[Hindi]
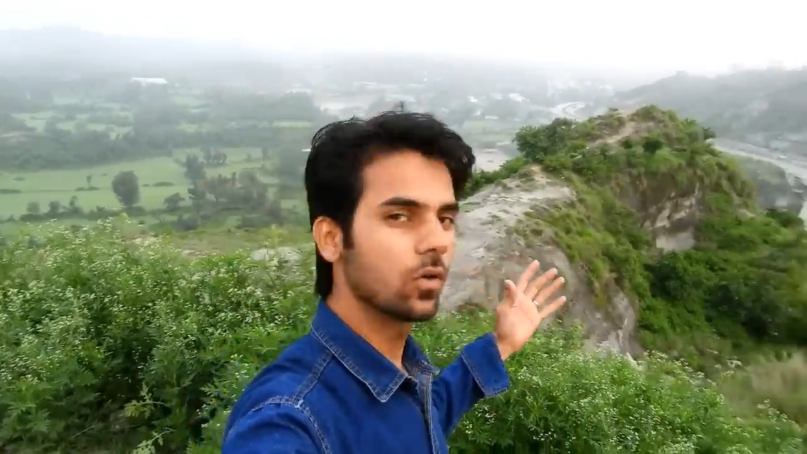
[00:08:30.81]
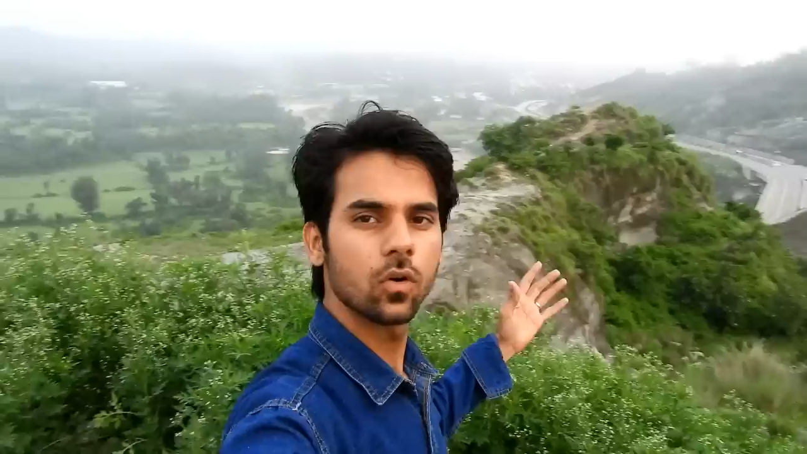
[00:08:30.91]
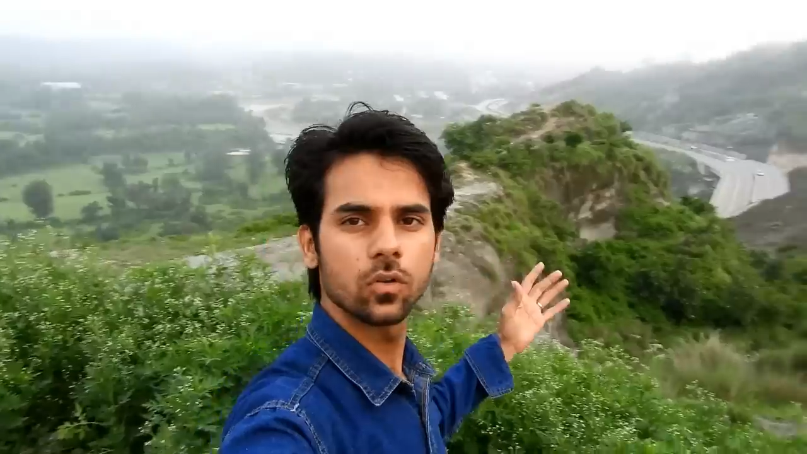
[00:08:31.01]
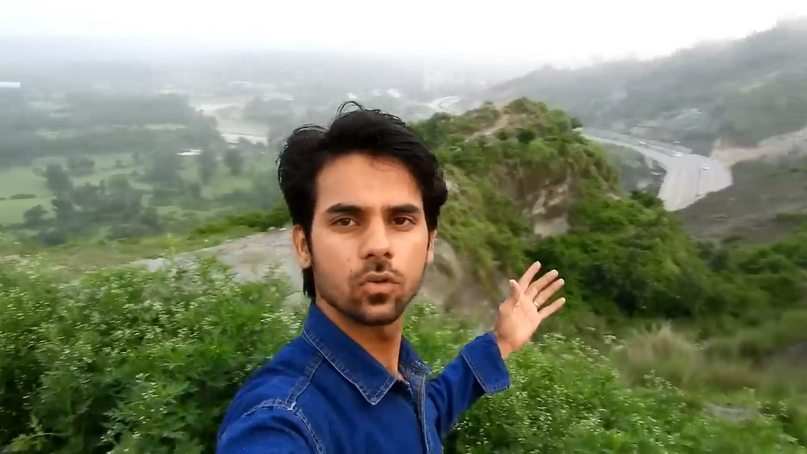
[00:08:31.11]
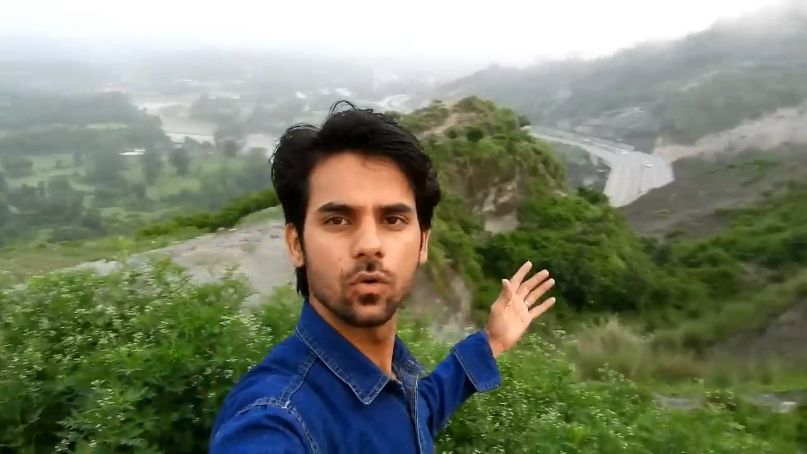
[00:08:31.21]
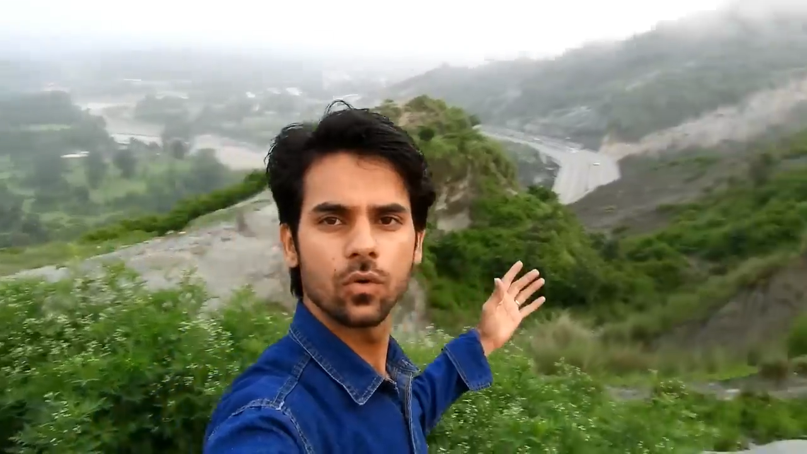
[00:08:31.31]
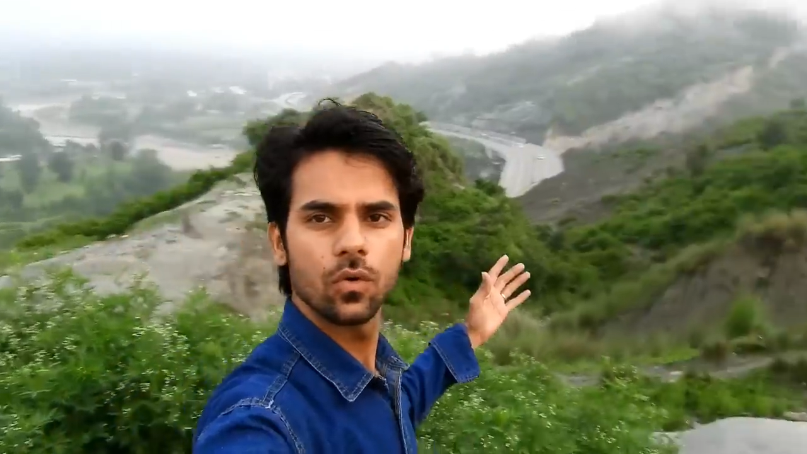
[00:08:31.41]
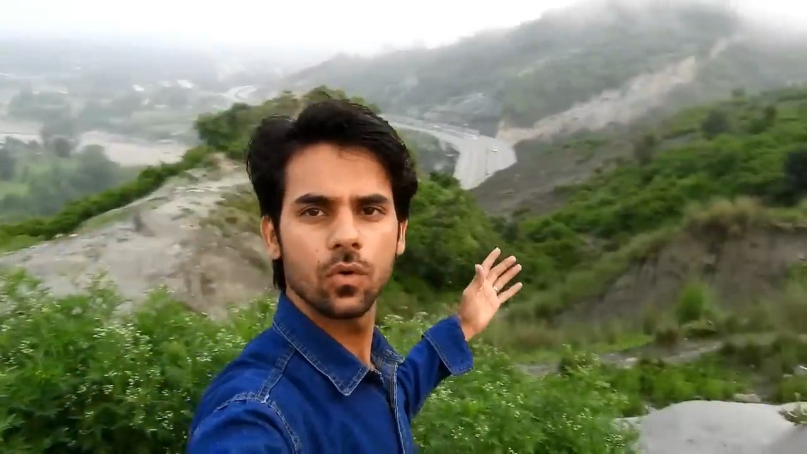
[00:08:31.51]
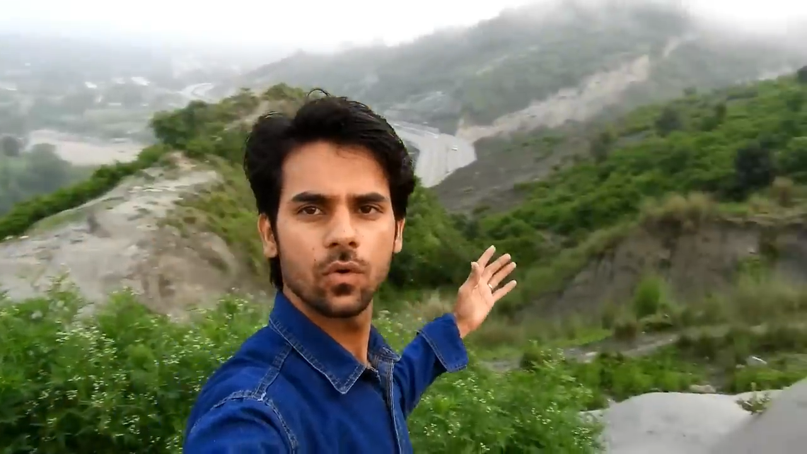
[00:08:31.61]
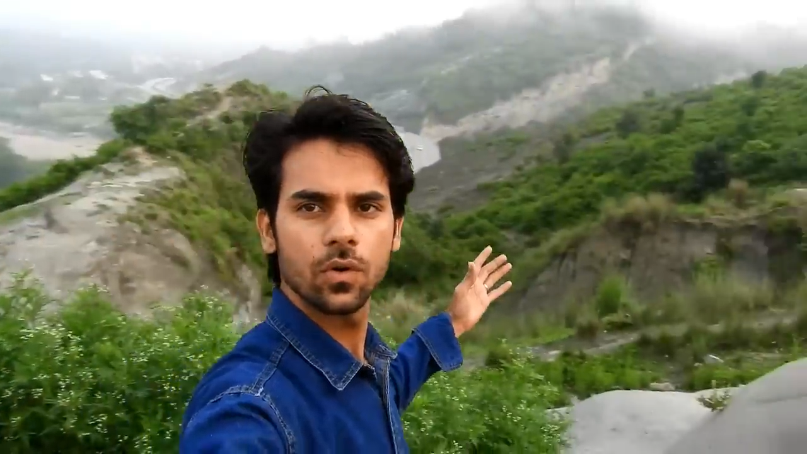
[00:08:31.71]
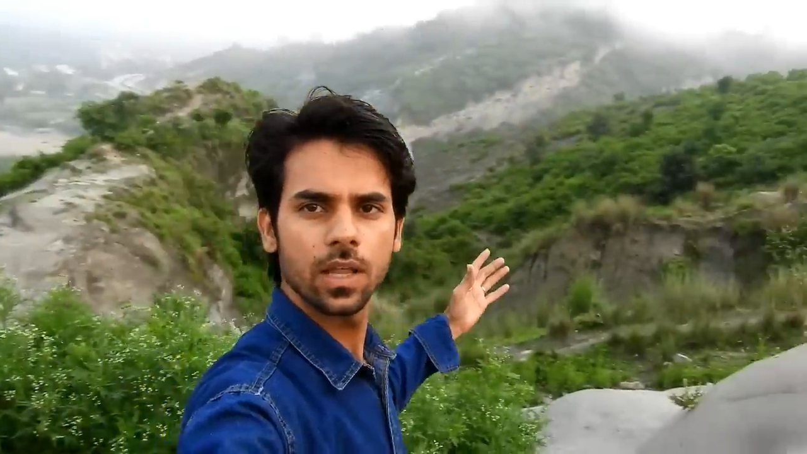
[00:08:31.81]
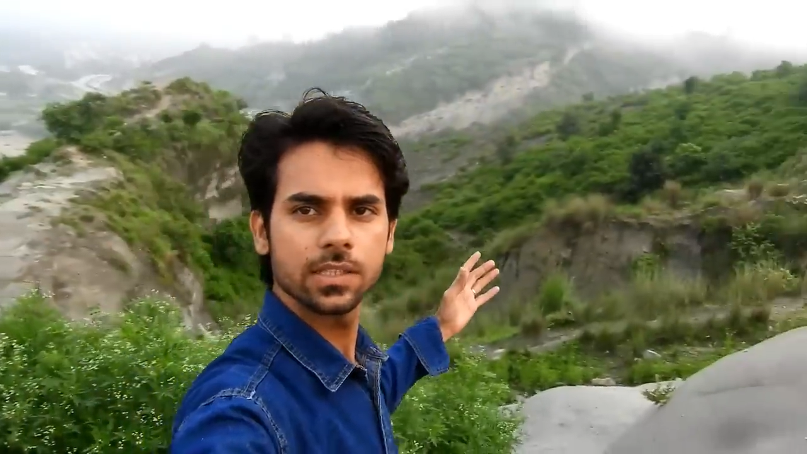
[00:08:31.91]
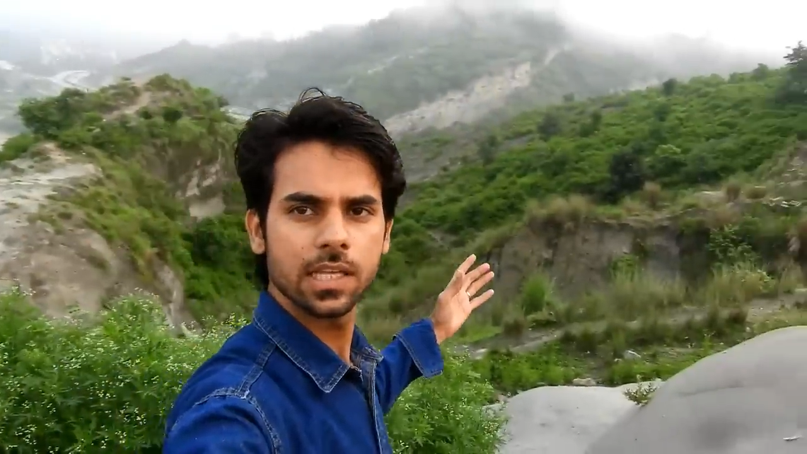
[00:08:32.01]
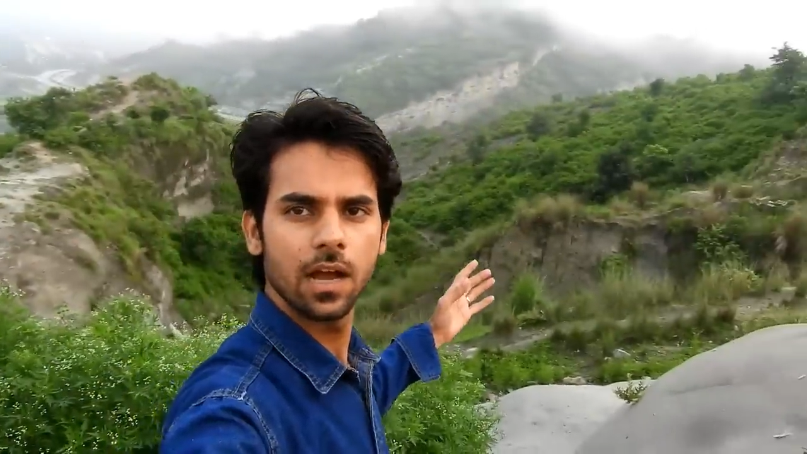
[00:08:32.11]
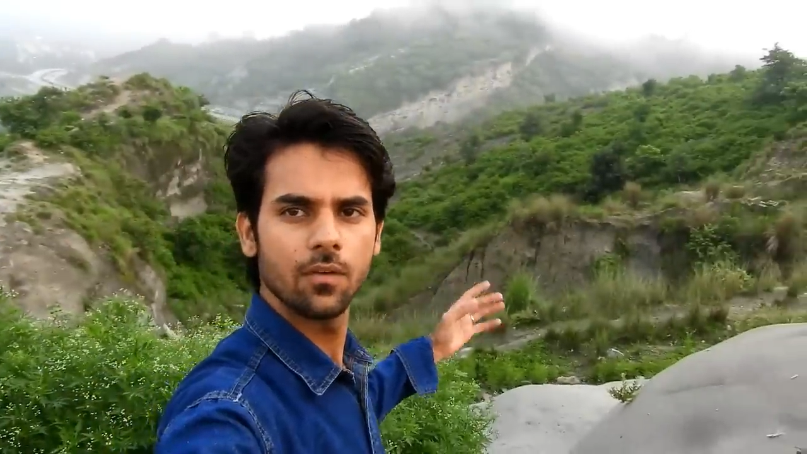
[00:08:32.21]
लोगों को थोड़ा
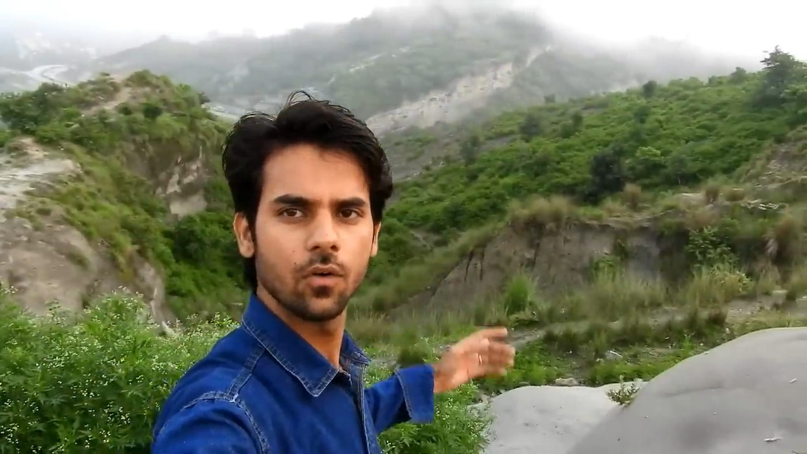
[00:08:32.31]
सा